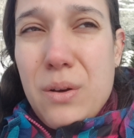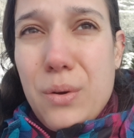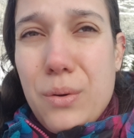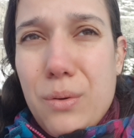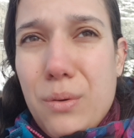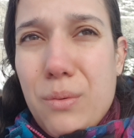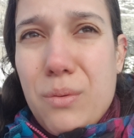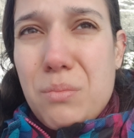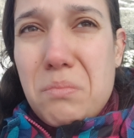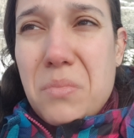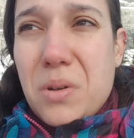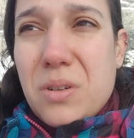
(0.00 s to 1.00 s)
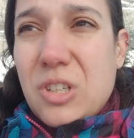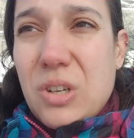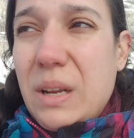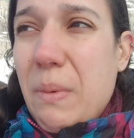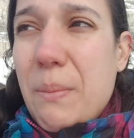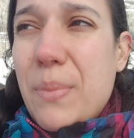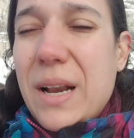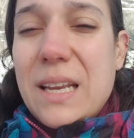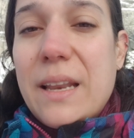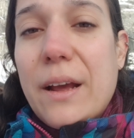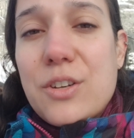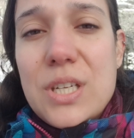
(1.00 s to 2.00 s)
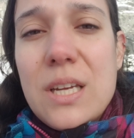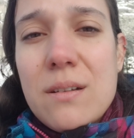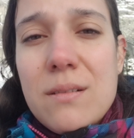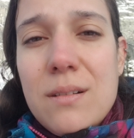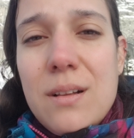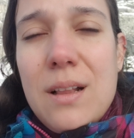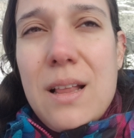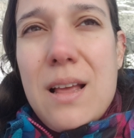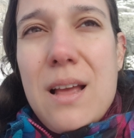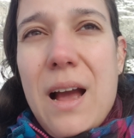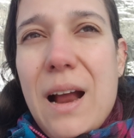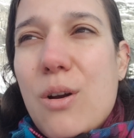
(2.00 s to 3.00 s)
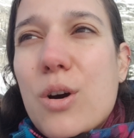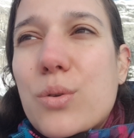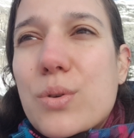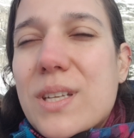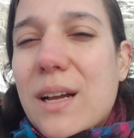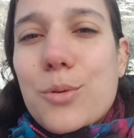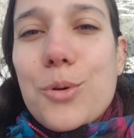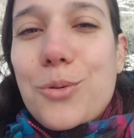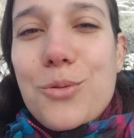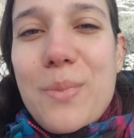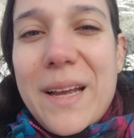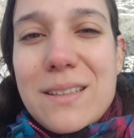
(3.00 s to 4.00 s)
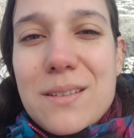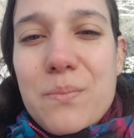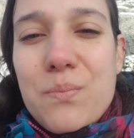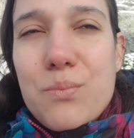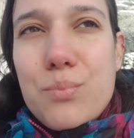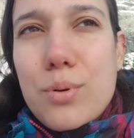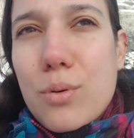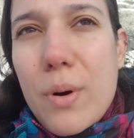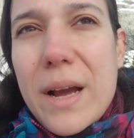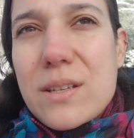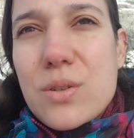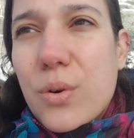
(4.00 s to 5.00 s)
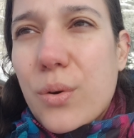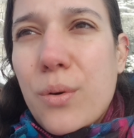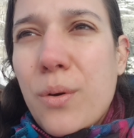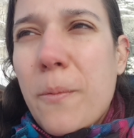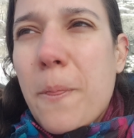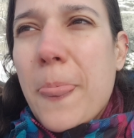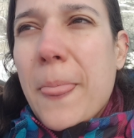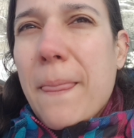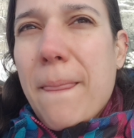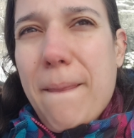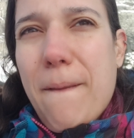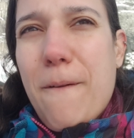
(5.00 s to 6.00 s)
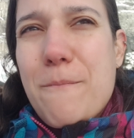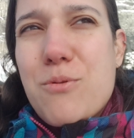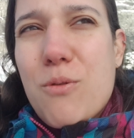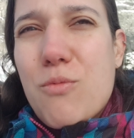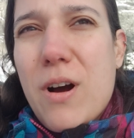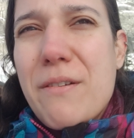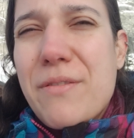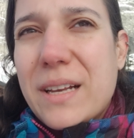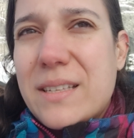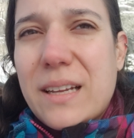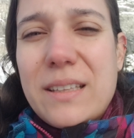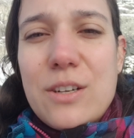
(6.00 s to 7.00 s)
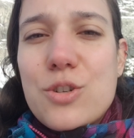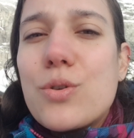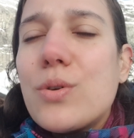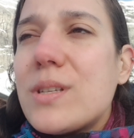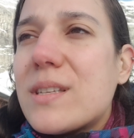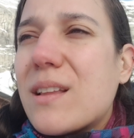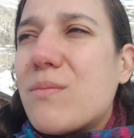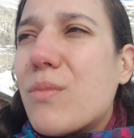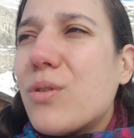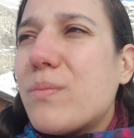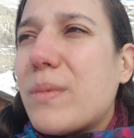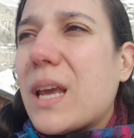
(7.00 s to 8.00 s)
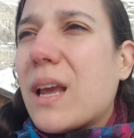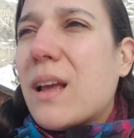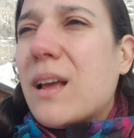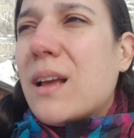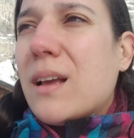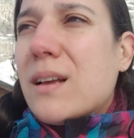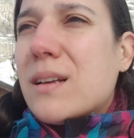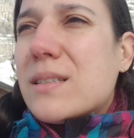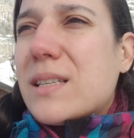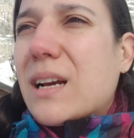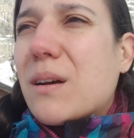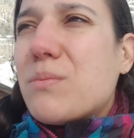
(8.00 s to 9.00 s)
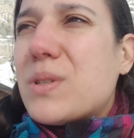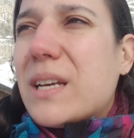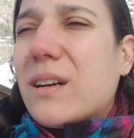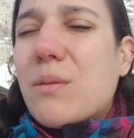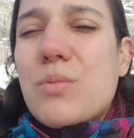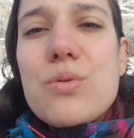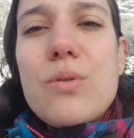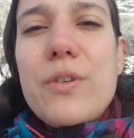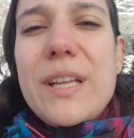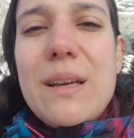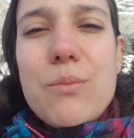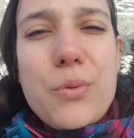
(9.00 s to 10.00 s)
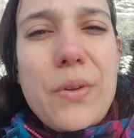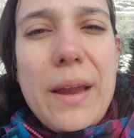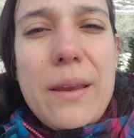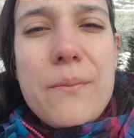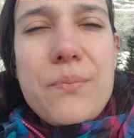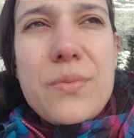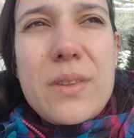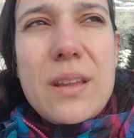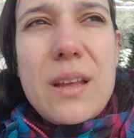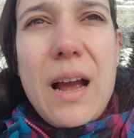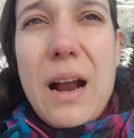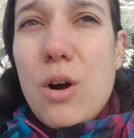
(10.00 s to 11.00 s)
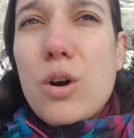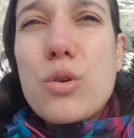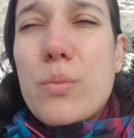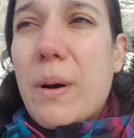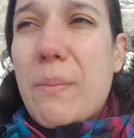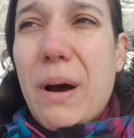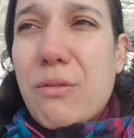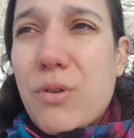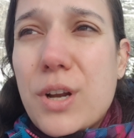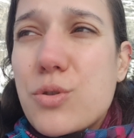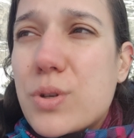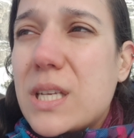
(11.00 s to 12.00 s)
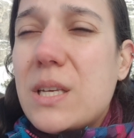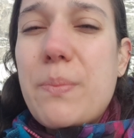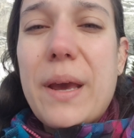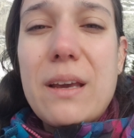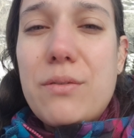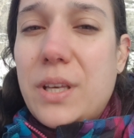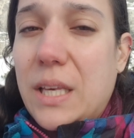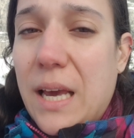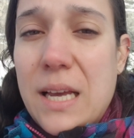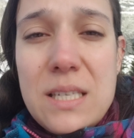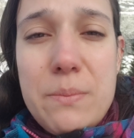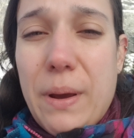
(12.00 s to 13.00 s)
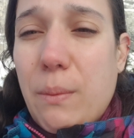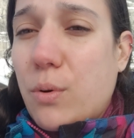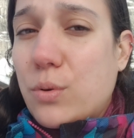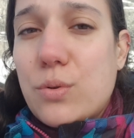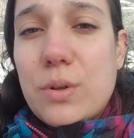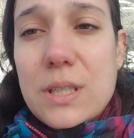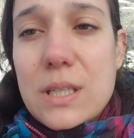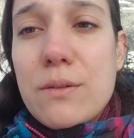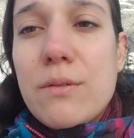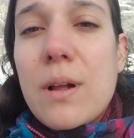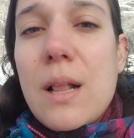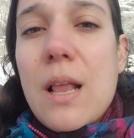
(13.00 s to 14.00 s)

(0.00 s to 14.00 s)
euh, que j'en ai même pas l'énergie, alors que c'est un truc tout bête Pourquoi est-ce que euh, pour moi, faire certaines choses, ça demande, mais c'est comme, c'est comme soulever des montagnes. Alors que pas bah, parfois, je suis hyper efficace, hyper productive.